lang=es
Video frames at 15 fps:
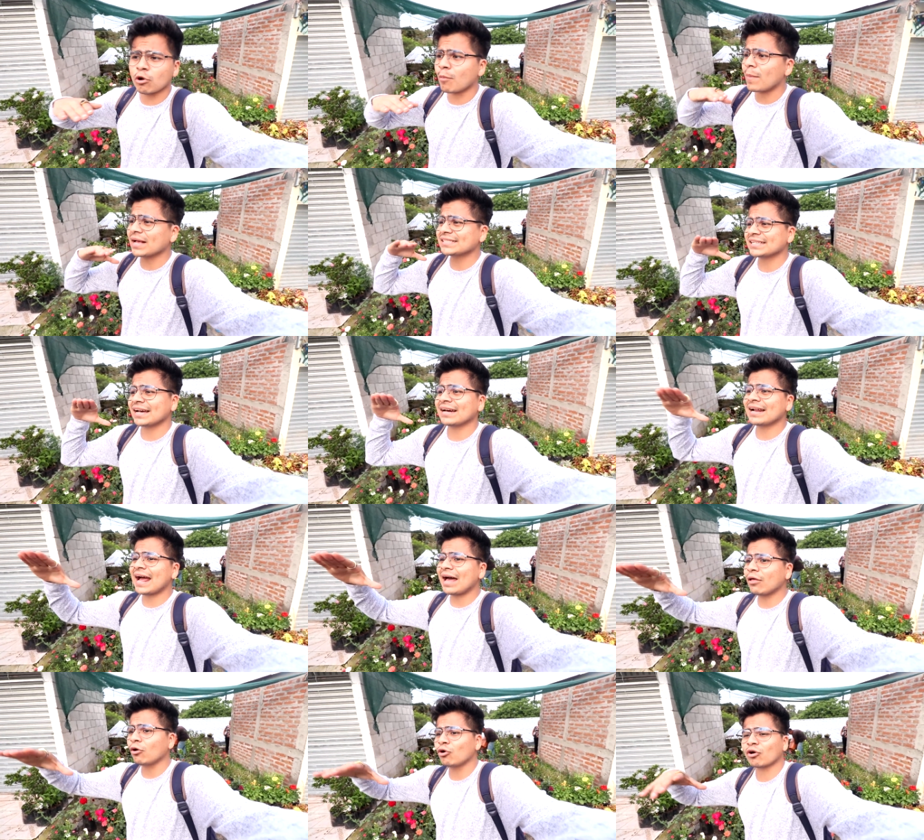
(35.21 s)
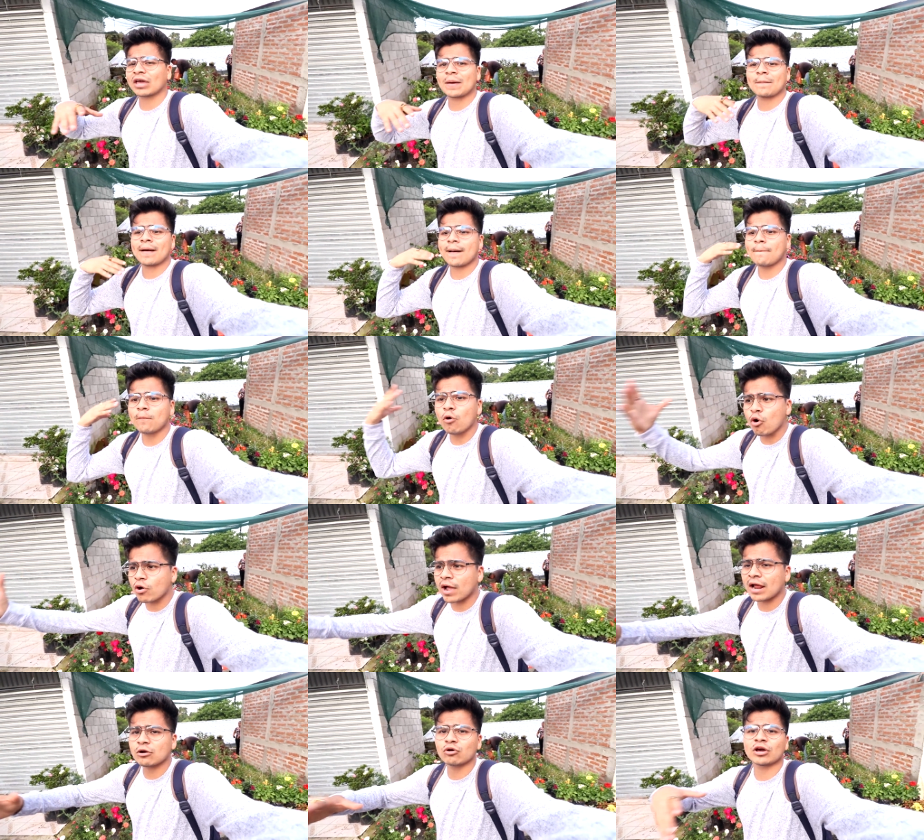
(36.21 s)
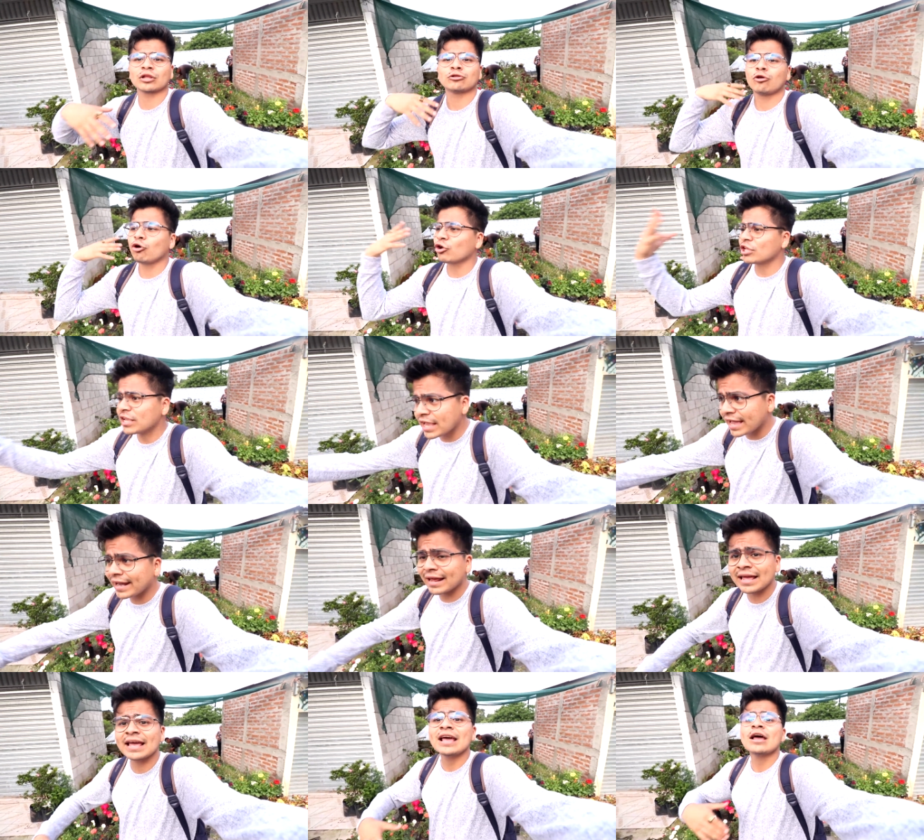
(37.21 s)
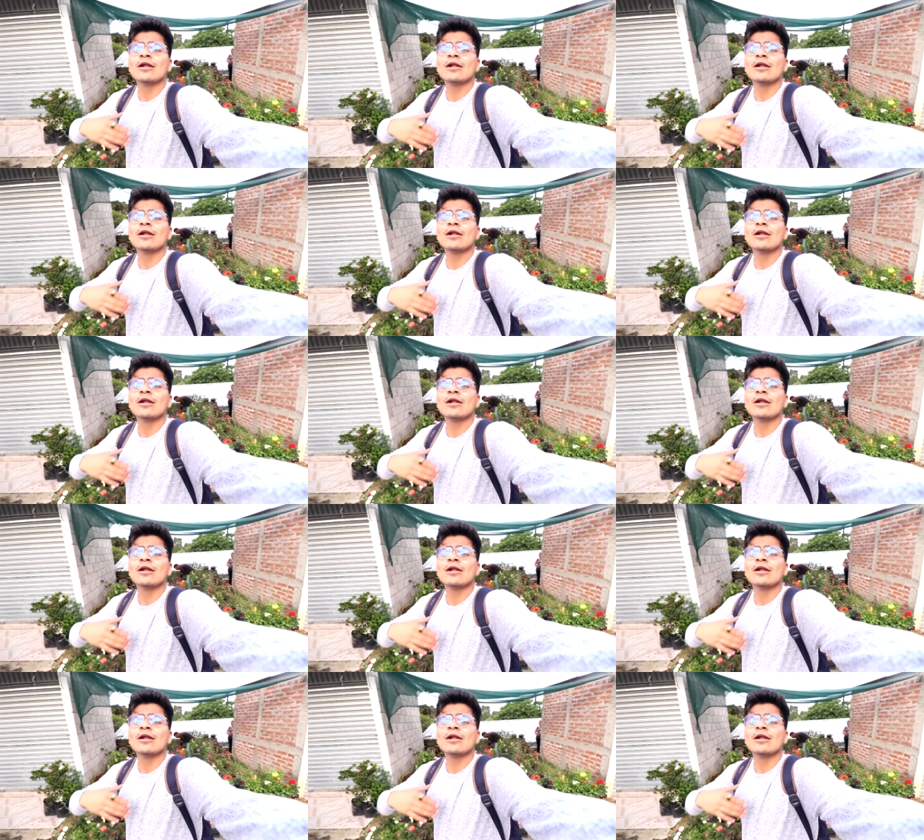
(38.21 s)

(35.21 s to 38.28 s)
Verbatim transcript: lo más sagrado, lo que más buscan, lo que todos quieren,